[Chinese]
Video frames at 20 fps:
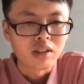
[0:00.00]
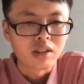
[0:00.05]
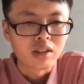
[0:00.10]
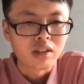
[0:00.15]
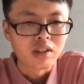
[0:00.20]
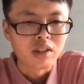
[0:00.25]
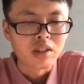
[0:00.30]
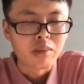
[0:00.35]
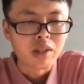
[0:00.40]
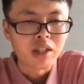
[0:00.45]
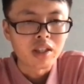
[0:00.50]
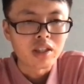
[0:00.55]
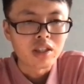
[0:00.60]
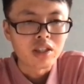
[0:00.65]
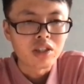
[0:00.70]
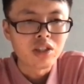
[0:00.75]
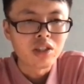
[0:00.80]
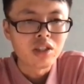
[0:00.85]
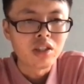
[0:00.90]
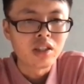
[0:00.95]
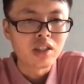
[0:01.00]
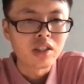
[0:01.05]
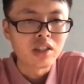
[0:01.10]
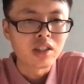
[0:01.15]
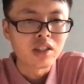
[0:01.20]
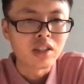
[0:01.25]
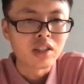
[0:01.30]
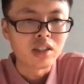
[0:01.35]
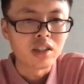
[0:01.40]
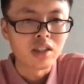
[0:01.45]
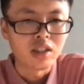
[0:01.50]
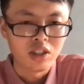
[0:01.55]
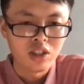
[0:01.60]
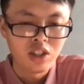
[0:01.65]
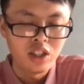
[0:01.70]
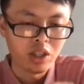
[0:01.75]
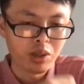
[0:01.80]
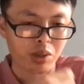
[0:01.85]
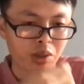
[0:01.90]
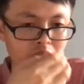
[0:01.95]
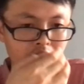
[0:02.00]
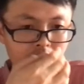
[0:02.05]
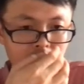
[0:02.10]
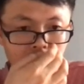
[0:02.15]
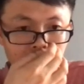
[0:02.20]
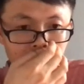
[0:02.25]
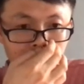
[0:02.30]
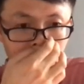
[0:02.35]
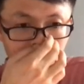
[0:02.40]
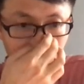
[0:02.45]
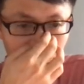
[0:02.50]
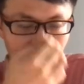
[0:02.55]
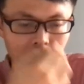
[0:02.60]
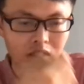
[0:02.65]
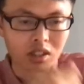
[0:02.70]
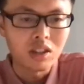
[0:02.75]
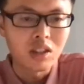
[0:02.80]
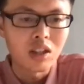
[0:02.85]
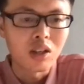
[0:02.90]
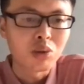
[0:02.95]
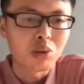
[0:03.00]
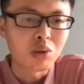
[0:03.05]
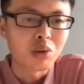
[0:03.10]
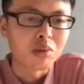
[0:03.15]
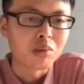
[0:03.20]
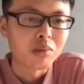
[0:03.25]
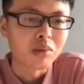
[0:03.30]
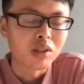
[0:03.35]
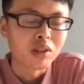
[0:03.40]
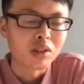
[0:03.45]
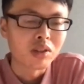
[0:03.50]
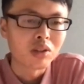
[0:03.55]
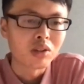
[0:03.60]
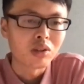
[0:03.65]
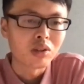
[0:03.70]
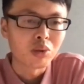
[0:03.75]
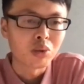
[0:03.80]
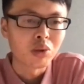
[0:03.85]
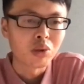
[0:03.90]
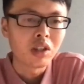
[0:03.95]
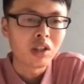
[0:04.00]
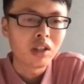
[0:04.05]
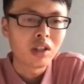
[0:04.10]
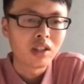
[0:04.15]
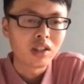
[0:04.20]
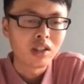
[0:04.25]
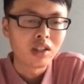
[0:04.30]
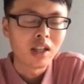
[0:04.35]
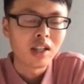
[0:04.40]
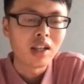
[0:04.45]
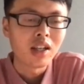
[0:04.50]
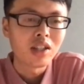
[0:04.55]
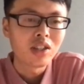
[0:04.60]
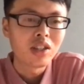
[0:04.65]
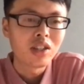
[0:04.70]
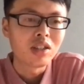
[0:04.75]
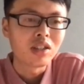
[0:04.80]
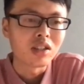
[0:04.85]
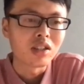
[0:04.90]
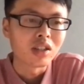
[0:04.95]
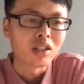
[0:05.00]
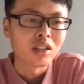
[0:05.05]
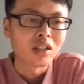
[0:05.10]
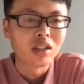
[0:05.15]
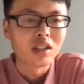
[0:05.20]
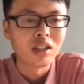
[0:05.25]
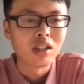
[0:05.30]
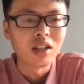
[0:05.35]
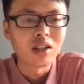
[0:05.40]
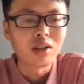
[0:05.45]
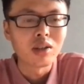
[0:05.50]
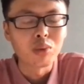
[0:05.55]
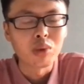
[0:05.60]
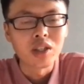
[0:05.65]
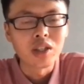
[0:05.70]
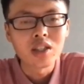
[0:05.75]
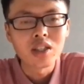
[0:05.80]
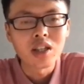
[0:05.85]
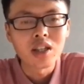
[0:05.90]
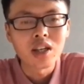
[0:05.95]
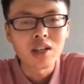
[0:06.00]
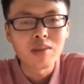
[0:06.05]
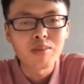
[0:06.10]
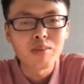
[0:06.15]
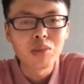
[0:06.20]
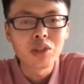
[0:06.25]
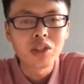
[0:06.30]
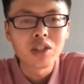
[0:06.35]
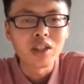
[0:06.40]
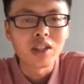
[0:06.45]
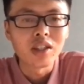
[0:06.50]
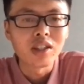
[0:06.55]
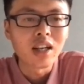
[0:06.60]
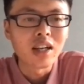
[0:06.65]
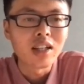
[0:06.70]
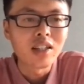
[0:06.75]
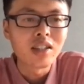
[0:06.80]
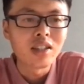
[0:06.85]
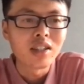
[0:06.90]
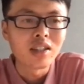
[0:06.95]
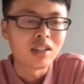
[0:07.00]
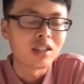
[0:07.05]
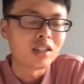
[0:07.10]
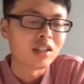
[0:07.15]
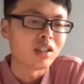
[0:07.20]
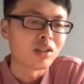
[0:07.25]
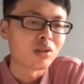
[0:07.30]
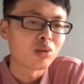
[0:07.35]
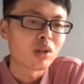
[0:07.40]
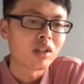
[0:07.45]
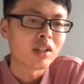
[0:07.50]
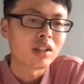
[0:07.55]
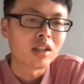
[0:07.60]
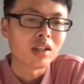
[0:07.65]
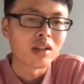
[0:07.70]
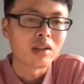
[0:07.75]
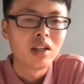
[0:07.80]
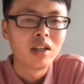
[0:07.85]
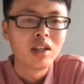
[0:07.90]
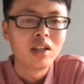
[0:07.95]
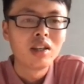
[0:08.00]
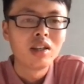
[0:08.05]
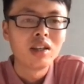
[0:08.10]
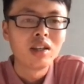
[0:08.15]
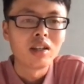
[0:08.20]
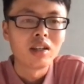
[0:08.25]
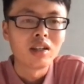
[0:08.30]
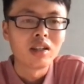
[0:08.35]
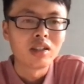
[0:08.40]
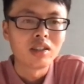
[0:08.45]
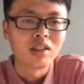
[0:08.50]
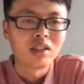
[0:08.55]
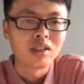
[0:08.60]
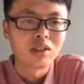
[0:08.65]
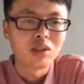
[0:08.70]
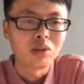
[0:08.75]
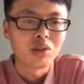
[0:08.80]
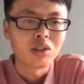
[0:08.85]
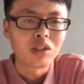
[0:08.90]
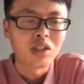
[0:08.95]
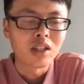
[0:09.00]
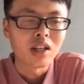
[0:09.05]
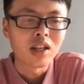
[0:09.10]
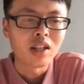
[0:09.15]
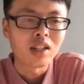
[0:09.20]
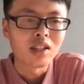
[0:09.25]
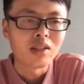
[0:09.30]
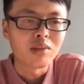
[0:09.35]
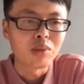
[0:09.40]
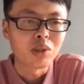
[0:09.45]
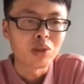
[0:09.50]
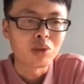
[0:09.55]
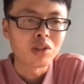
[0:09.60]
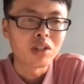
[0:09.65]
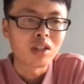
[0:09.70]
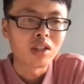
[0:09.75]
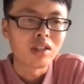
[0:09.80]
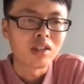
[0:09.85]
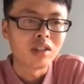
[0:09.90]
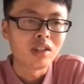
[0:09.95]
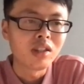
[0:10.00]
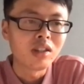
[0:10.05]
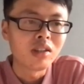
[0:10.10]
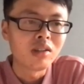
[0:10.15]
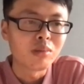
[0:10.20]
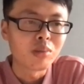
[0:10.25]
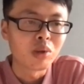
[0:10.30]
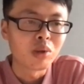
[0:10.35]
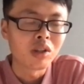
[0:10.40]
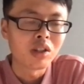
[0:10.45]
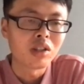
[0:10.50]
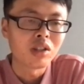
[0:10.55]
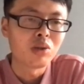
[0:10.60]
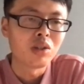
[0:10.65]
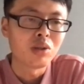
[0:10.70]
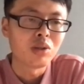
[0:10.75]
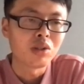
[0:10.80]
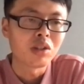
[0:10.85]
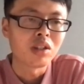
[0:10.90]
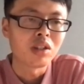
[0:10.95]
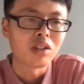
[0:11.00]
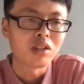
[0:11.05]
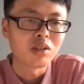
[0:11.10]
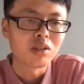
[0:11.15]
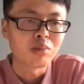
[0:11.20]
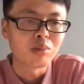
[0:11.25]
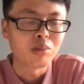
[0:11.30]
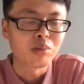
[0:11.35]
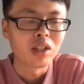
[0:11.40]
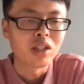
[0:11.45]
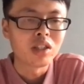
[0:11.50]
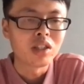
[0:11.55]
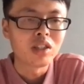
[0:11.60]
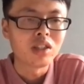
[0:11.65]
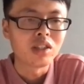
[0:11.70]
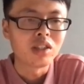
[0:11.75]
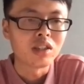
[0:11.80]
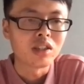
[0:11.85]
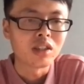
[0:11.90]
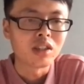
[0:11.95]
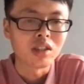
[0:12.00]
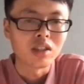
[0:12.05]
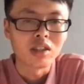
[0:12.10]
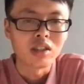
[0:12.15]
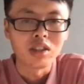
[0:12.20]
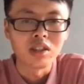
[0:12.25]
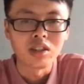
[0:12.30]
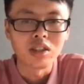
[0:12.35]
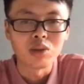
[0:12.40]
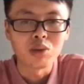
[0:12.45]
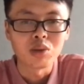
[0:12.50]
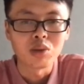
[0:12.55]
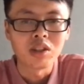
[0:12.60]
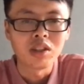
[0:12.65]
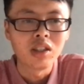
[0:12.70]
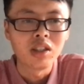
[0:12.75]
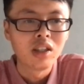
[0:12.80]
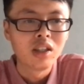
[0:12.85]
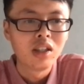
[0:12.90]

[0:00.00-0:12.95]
里面的一系列的一个切换性的这个操作，我们都让它禁止。那维持它目前当前的一个状态，就其他的，比如像 block 的选取肯定是不能进行的，以及说